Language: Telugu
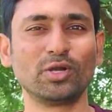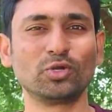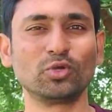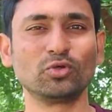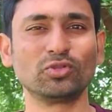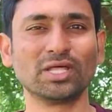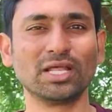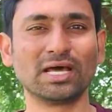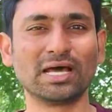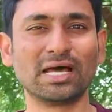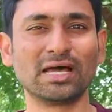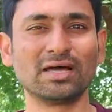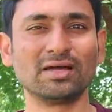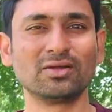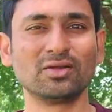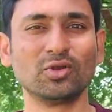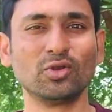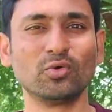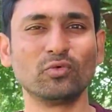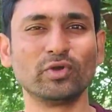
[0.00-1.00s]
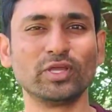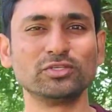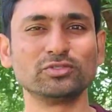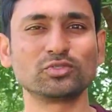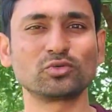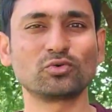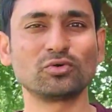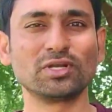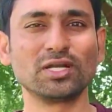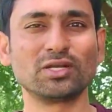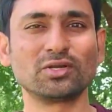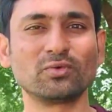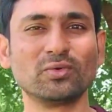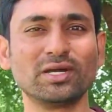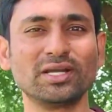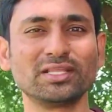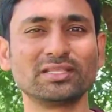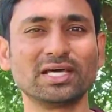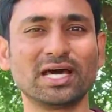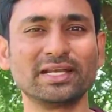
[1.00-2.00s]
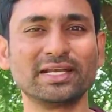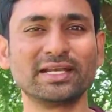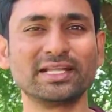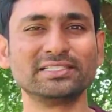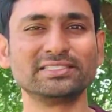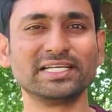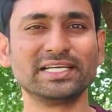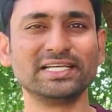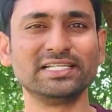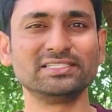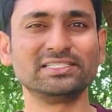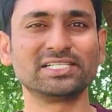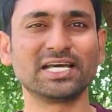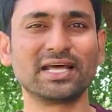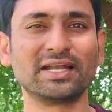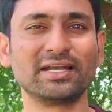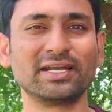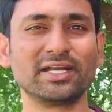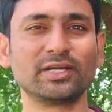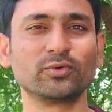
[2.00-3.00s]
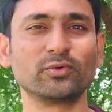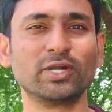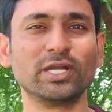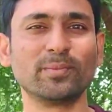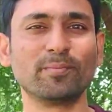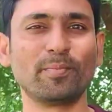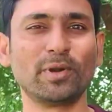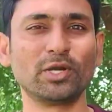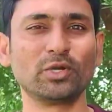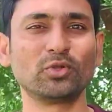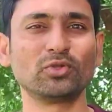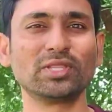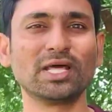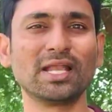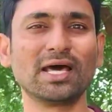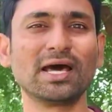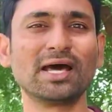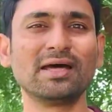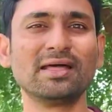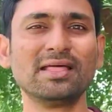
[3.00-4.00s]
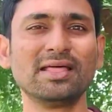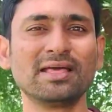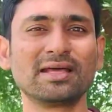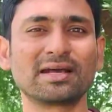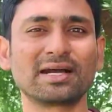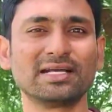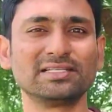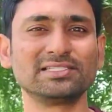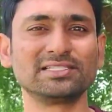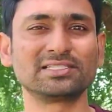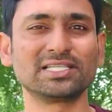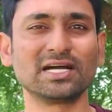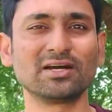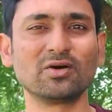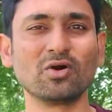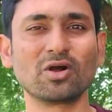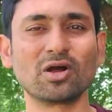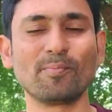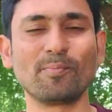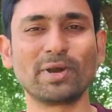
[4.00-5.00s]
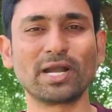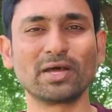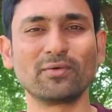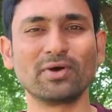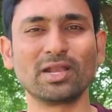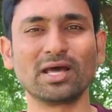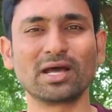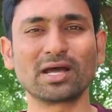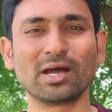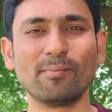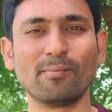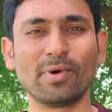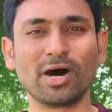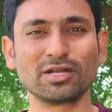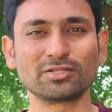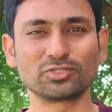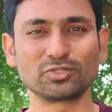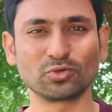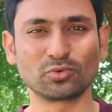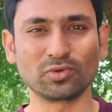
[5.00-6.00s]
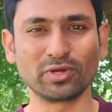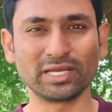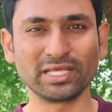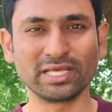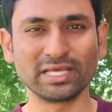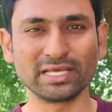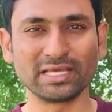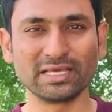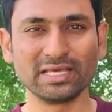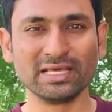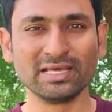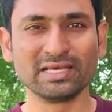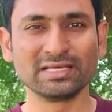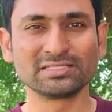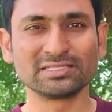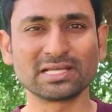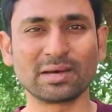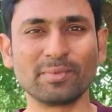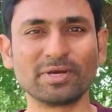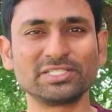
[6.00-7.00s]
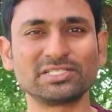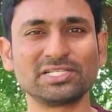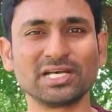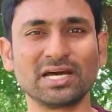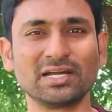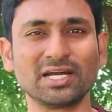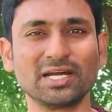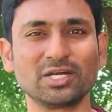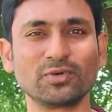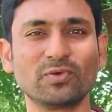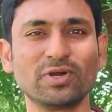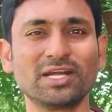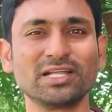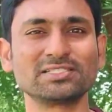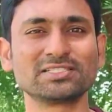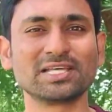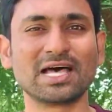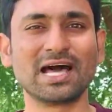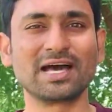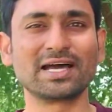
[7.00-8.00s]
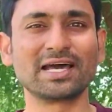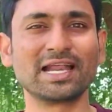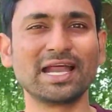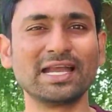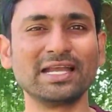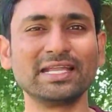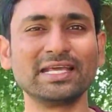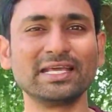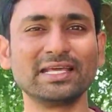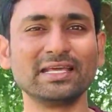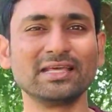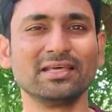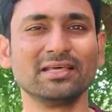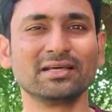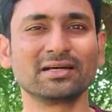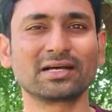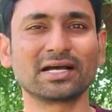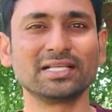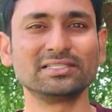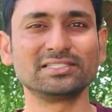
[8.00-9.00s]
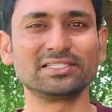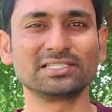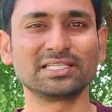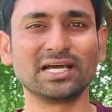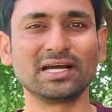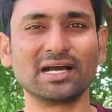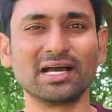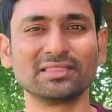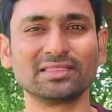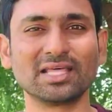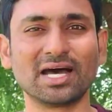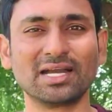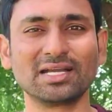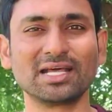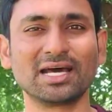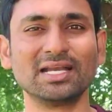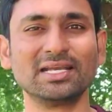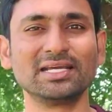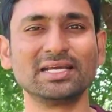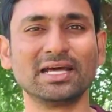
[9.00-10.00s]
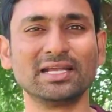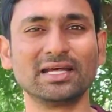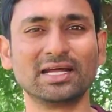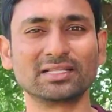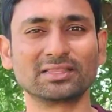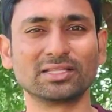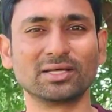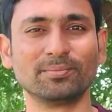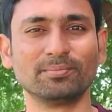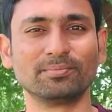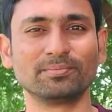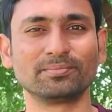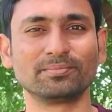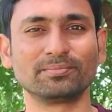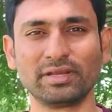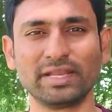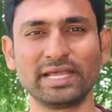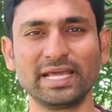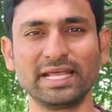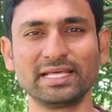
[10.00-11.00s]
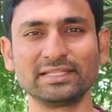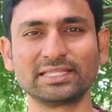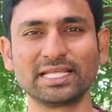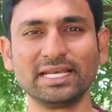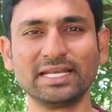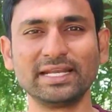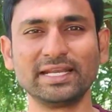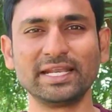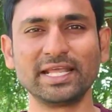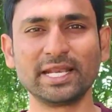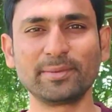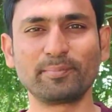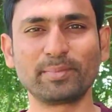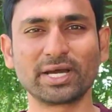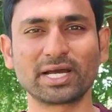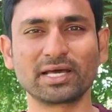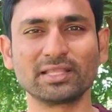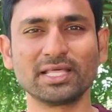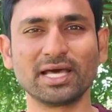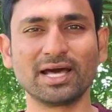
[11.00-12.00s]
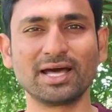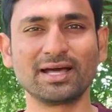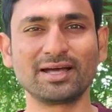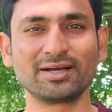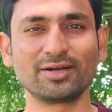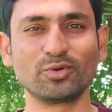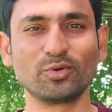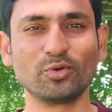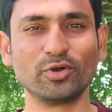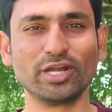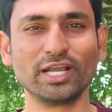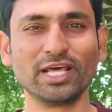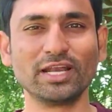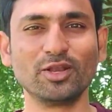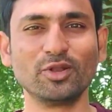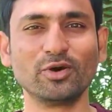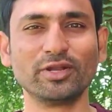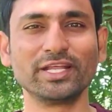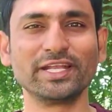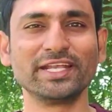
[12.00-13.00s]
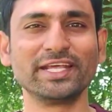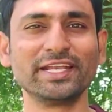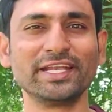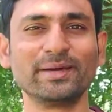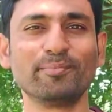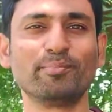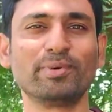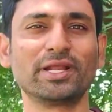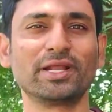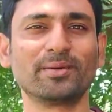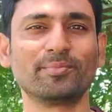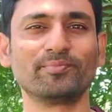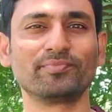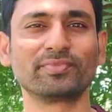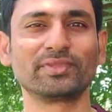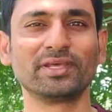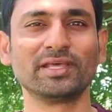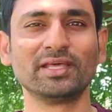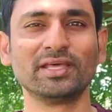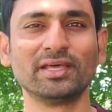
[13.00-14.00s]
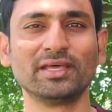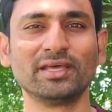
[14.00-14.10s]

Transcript: పట్టుదల నువ్వు ఎంచుకున్నటువంటి దానిని జయించాలనేటువంటి పట్టుదల ఖచ్చితంగా ఒక పడవలాగా మార్చుకొని సమస్య అనేటువంటి సాగరాన్ని ఖచ్చితంగా దాటాలి అని అర్థం నేల తల్లి నేర్పే కదా గుండెల్లోని నీ నిబ్బరం